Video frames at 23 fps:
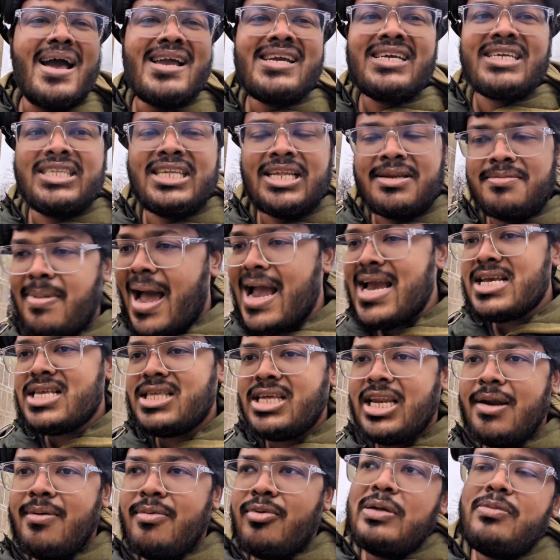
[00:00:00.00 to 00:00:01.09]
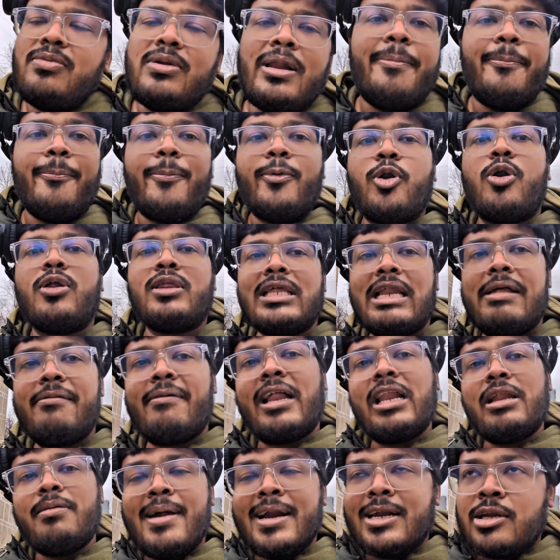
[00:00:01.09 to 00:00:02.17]
বাইশ দিন বাইশ দিনের মধ্যে মনে হয় পনেরো দিন আমি
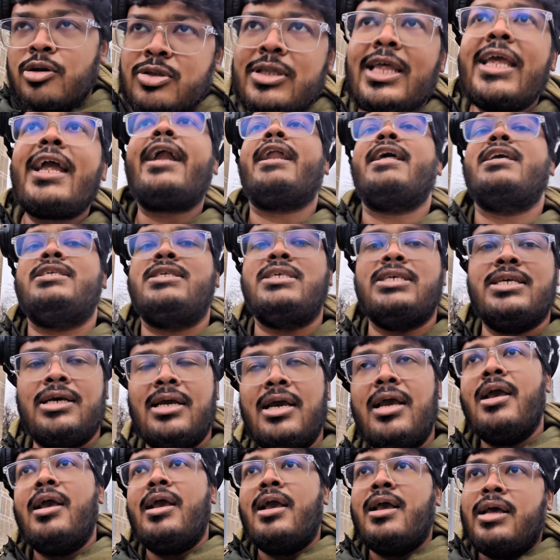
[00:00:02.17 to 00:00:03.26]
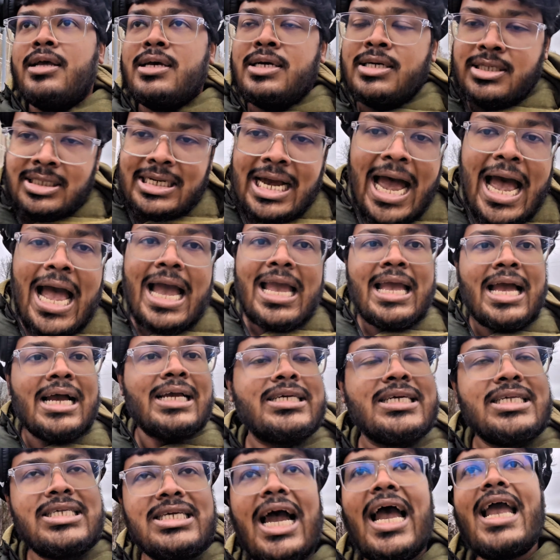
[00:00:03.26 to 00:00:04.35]
খালি মেট্রোতেই কাটাইছি যাই
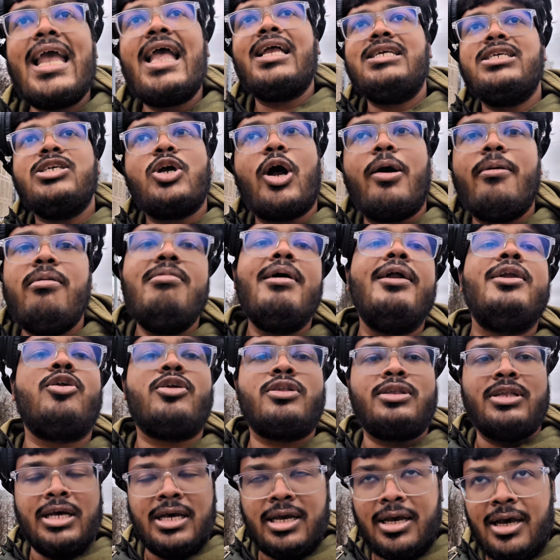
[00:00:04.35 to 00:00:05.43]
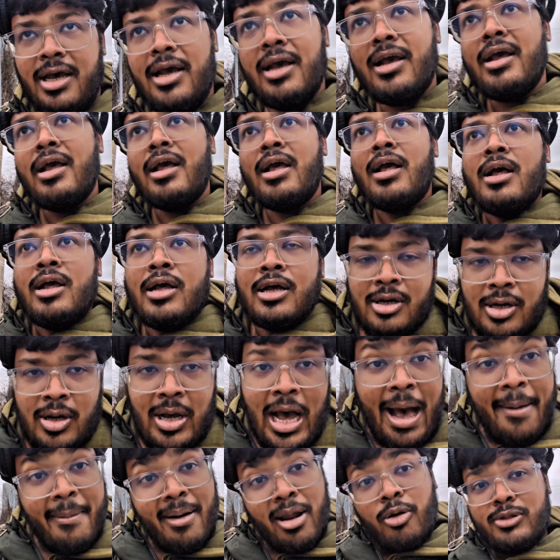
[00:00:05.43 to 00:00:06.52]
আসি যাই আসি সবই মেট্রোতে
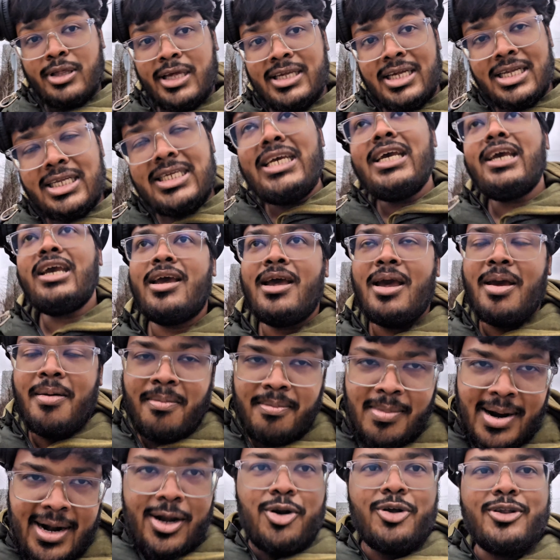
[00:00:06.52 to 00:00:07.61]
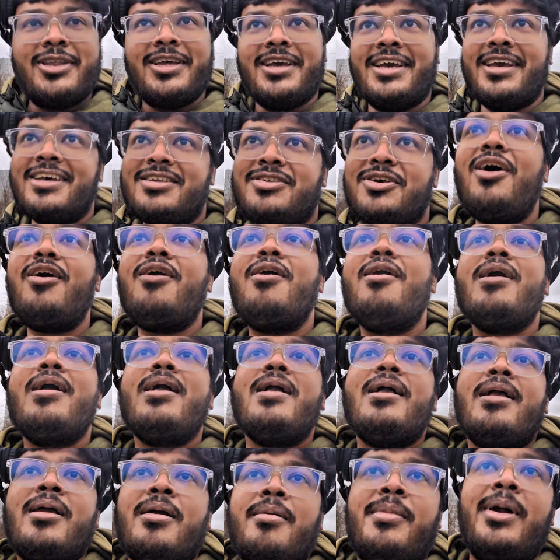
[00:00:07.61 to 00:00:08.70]
আবার কোথায় যাচ্ছি মেট্রোতে সো
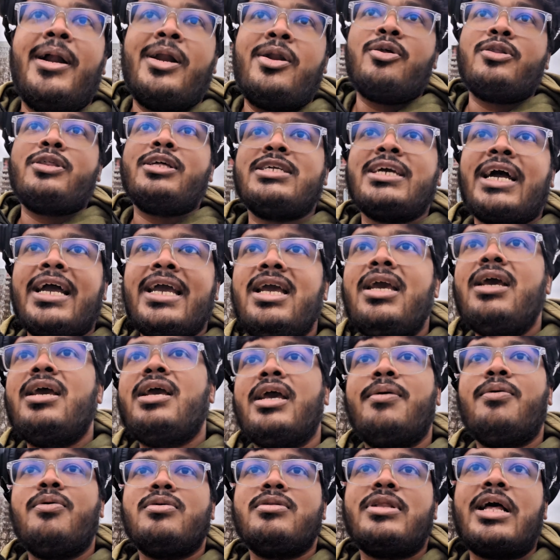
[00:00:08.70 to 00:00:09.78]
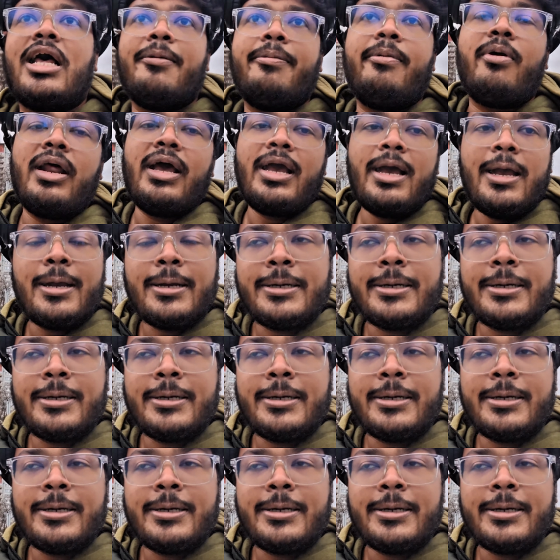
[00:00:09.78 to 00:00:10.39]
মেট্রোতে যাই এবং তারপরে